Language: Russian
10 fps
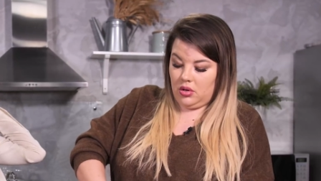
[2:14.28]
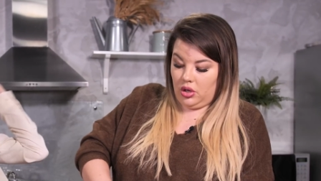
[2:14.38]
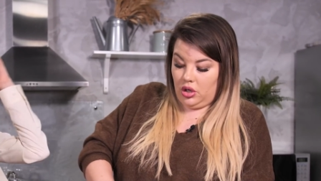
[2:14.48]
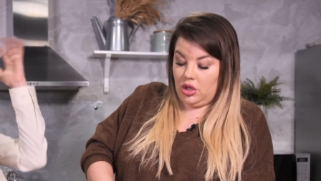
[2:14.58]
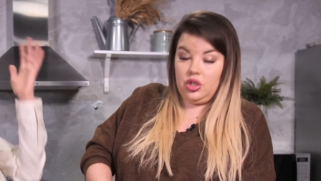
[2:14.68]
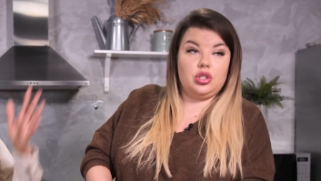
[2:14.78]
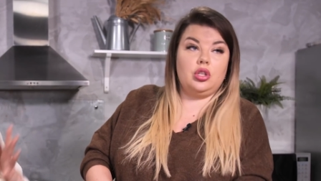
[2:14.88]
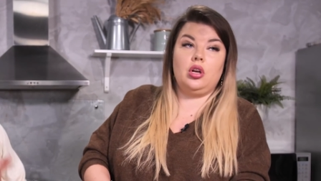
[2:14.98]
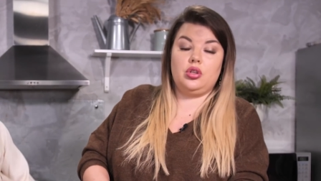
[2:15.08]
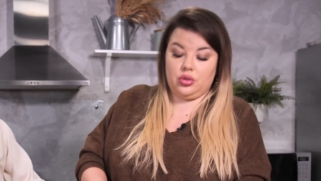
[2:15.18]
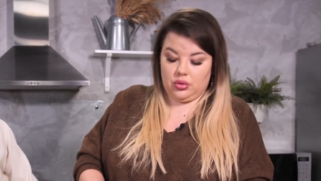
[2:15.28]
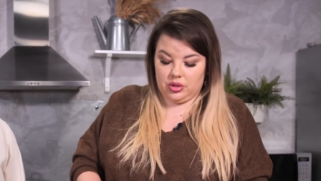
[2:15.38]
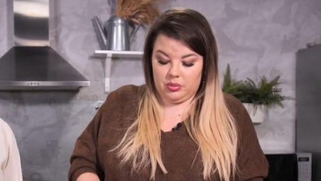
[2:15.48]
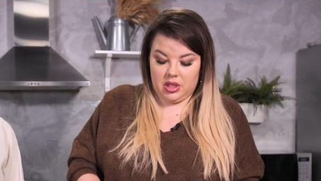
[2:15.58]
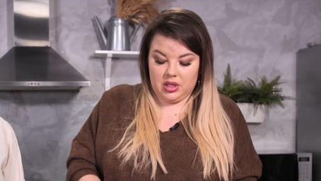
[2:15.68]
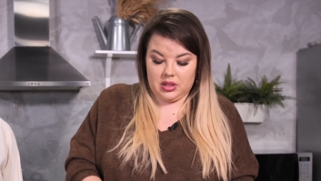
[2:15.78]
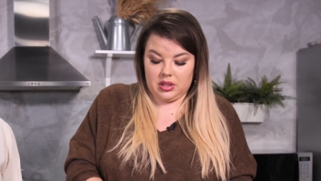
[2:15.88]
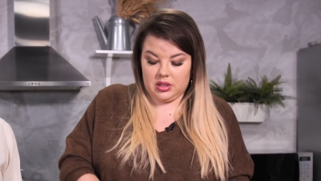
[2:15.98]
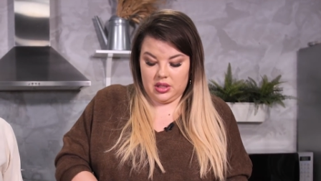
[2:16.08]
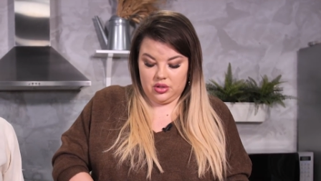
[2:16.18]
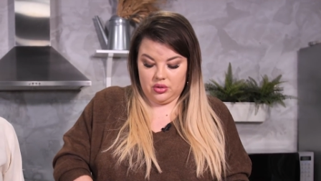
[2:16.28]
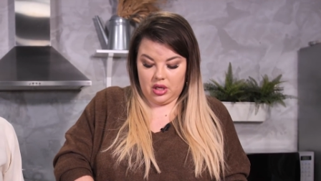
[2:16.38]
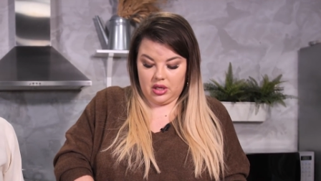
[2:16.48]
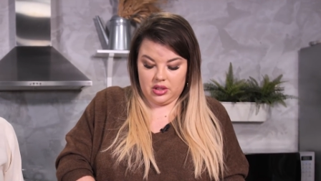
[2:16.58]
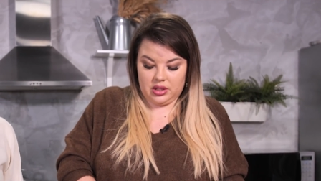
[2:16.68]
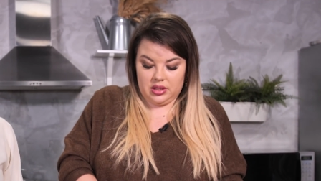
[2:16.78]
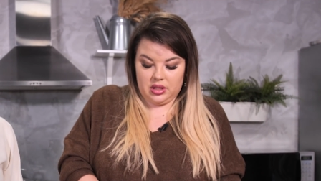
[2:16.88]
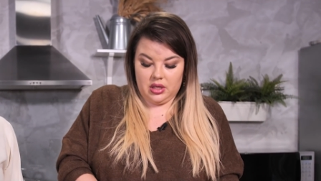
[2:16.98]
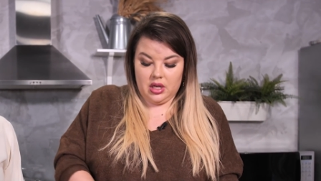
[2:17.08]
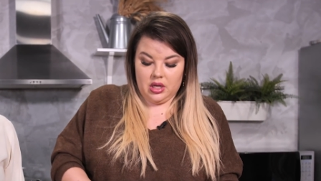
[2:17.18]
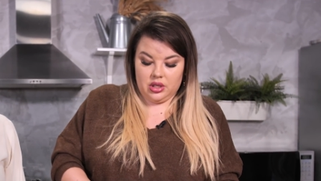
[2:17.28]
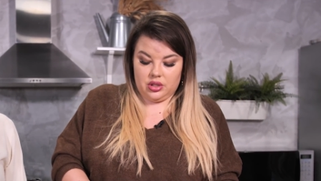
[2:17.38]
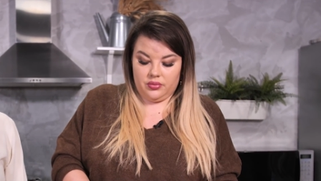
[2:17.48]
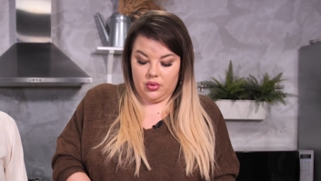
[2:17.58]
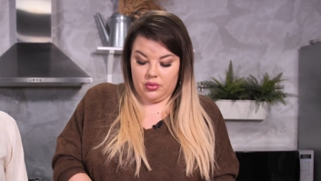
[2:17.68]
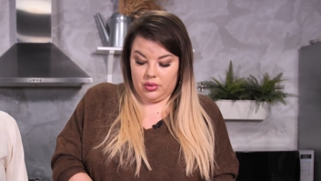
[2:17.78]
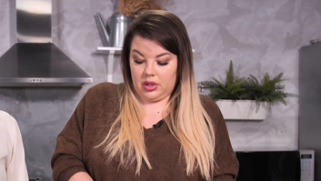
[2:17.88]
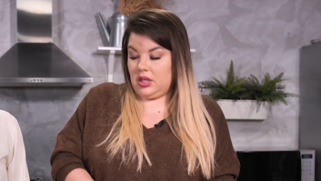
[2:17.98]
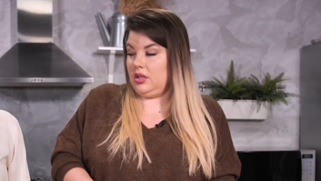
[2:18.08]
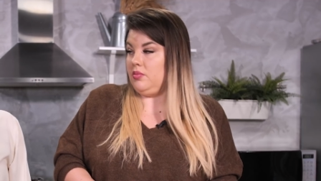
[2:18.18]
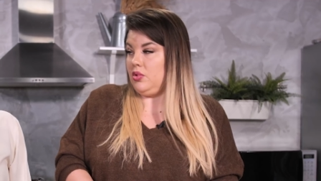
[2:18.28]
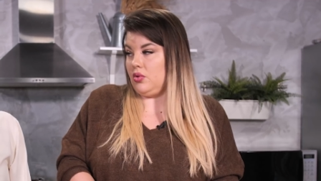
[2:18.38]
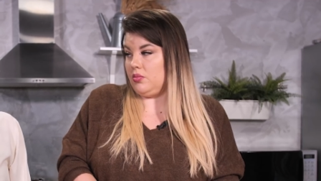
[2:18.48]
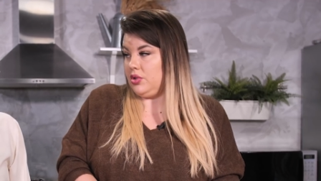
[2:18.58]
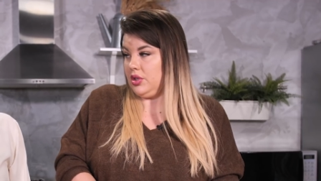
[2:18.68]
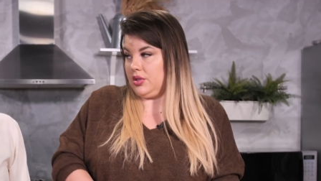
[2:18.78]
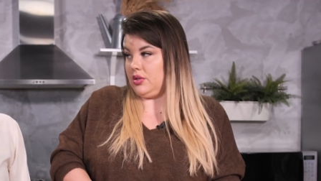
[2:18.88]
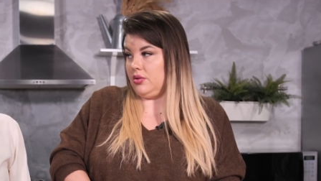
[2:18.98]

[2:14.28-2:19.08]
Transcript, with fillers: Да. Я не знаю, что изменится. Ты знаешь, я каждый день живу вот одним днем, честное